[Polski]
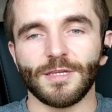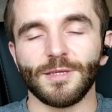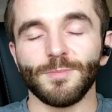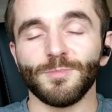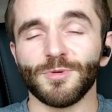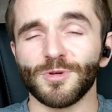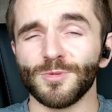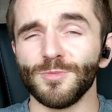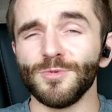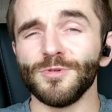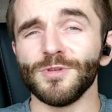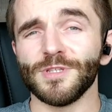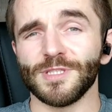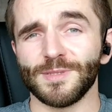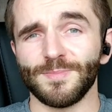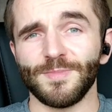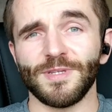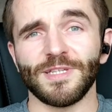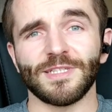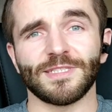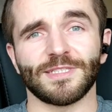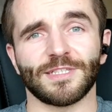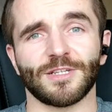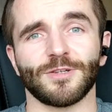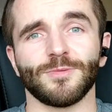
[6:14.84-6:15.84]
i próbują
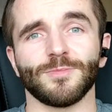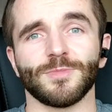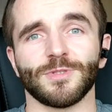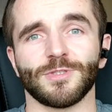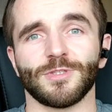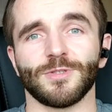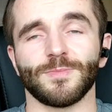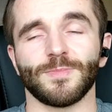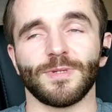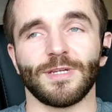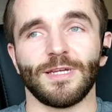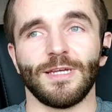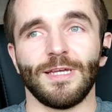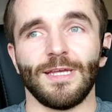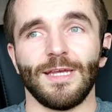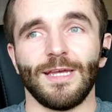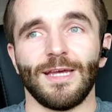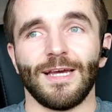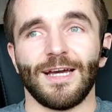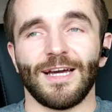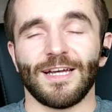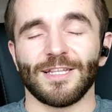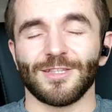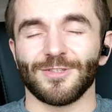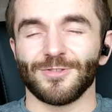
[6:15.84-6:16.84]
zmieniać taką osobę,
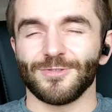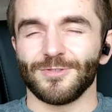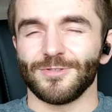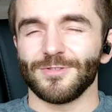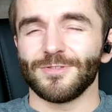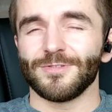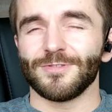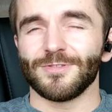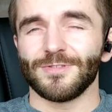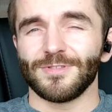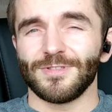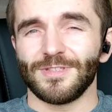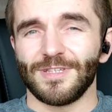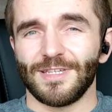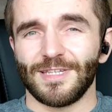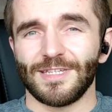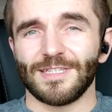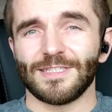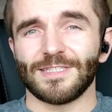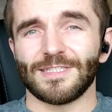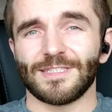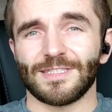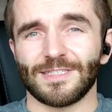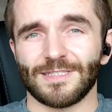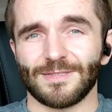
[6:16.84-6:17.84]
a to nie
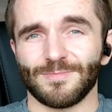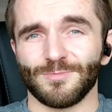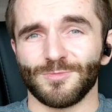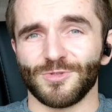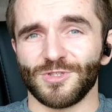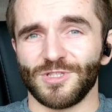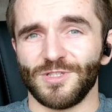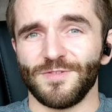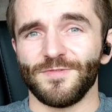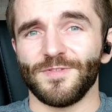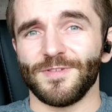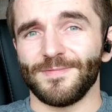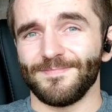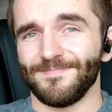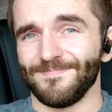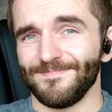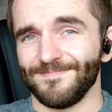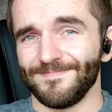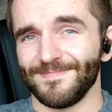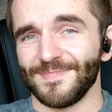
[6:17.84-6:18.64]
jest możliwe.